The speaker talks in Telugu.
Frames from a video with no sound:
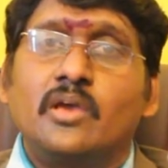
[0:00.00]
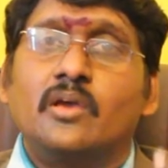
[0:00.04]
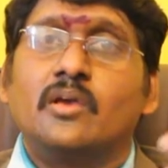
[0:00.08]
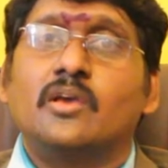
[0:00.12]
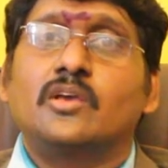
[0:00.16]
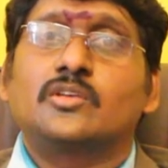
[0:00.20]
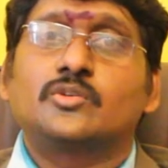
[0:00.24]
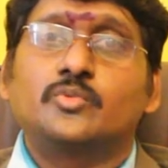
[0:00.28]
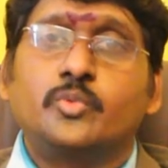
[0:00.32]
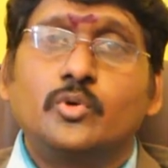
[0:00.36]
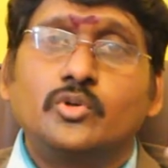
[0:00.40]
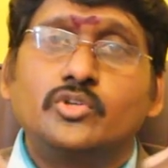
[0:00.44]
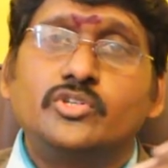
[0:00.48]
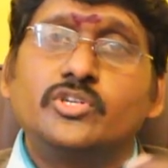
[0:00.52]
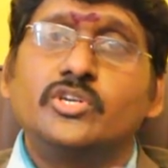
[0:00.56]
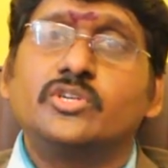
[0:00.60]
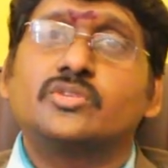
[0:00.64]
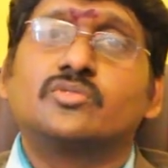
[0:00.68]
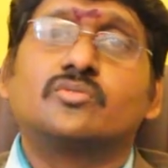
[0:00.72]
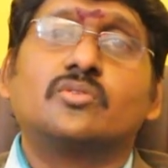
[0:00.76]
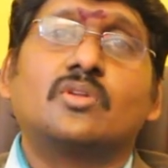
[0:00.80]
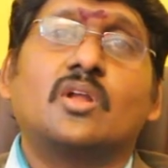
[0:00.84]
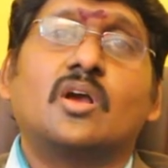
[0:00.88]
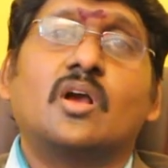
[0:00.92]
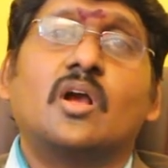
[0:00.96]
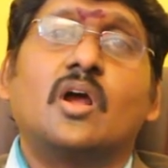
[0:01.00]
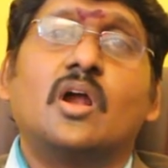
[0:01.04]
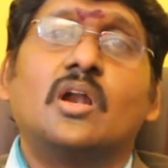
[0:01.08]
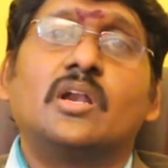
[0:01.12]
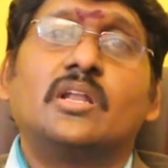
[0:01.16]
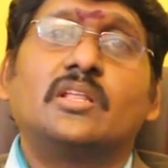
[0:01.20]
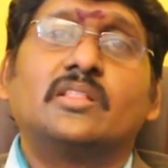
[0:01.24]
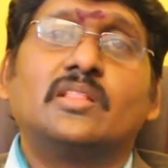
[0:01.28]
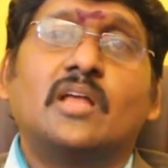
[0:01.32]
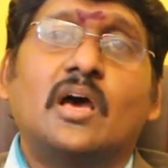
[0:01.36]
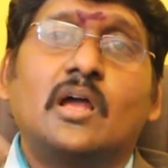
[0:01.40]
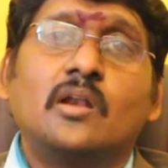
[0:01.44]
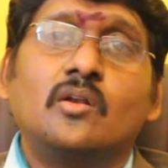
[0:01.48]
ఎక్స్పోజ్ చేస్తున్నాం కాబట్టి
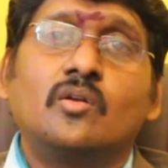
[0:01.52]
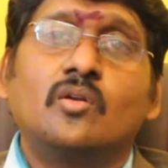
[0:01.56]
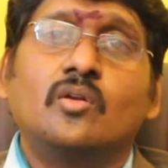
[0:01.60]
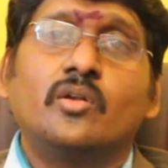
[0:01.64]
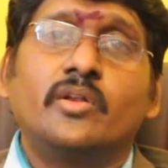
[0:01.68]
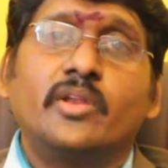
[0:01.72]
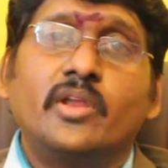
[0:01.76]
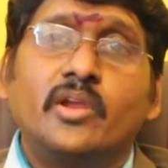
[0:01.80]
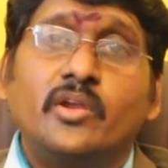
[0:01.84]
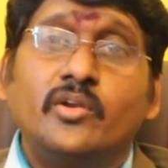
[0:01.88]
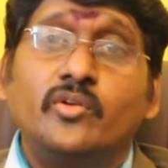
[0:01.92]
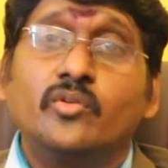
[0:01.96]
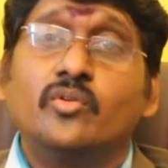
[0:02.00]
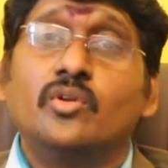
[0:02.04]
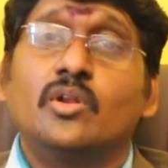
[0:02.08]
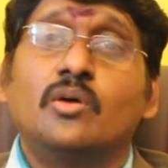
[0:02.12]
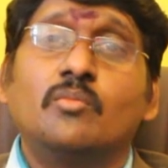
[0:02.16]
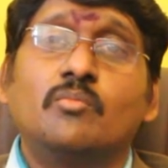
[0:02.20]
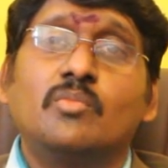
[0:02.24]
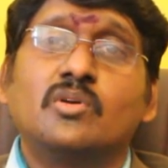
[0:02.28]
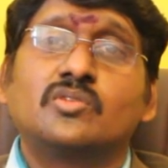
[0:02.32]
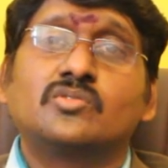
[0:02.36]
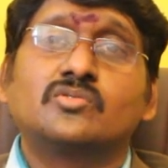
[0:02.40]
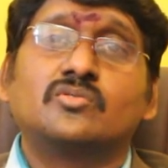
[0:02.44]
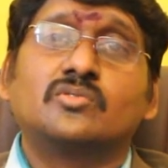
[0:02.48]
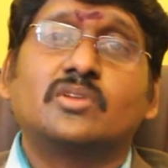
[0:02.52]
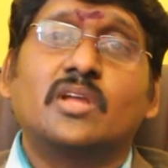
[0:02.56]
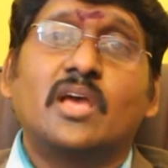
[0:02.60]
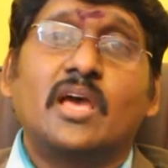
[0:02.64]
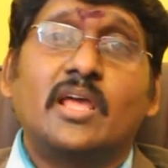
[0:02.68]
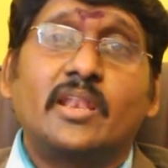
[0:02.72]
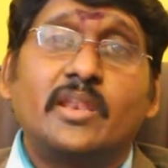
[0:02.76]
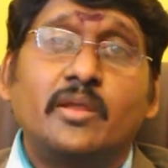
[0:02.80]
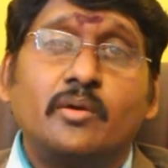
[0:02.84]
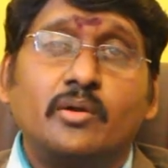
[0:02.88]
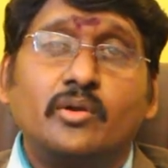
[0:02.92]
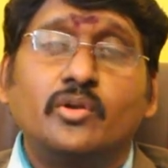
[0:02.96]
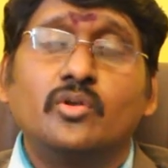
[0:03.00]
దాంట్లో నెగిటివ్ నెంబర్స్ ఉంటాయి ఆ
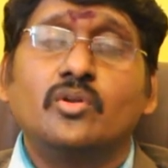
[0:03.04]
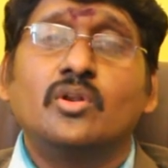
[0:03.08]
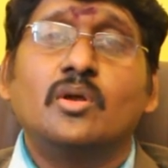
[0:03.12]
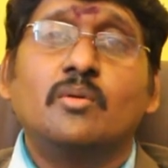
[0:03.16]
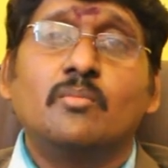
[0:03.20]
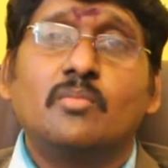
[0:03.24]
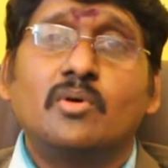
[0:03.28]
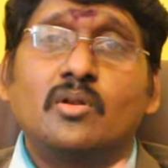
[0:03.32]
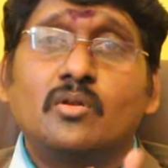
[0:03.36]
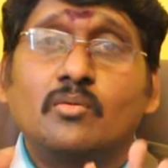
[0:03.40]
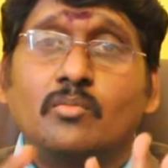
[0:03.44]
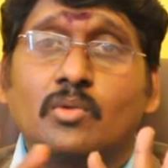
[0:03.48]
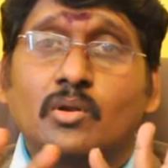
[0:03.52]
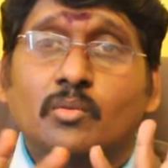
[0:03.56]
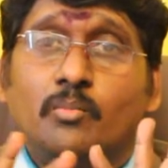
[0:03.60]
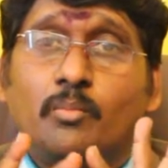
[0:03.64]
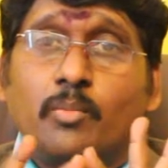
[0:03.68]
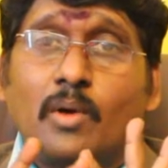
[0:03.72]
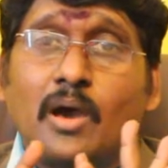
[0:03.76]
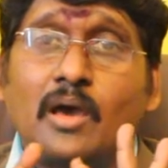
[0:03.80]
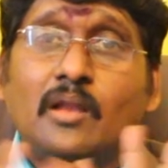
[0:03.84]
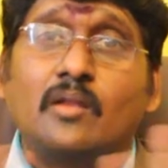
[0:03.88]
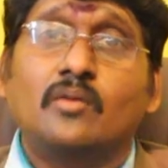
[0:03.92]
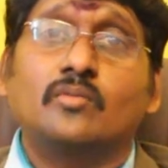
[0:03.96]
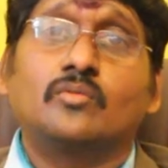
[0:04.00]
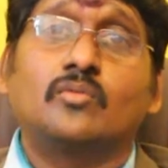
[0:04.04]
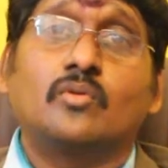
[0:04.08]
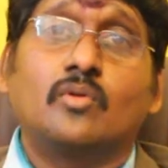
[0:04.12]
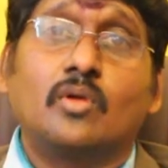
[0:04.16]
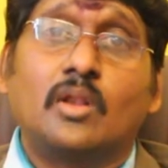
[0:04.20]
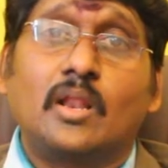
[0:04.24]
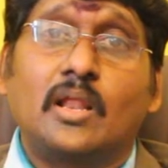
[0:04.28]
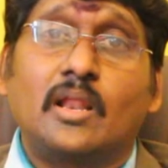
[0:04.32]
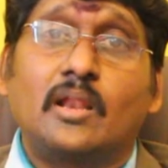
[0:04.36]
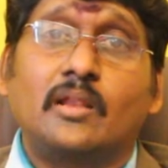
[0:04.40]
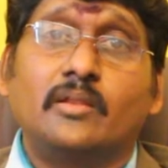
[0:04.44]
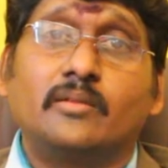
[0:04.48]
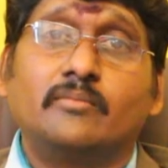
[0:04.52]
నెగిటివ్ నెంబర్ను మనం
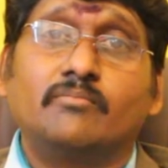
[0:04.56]
పారవతురాలి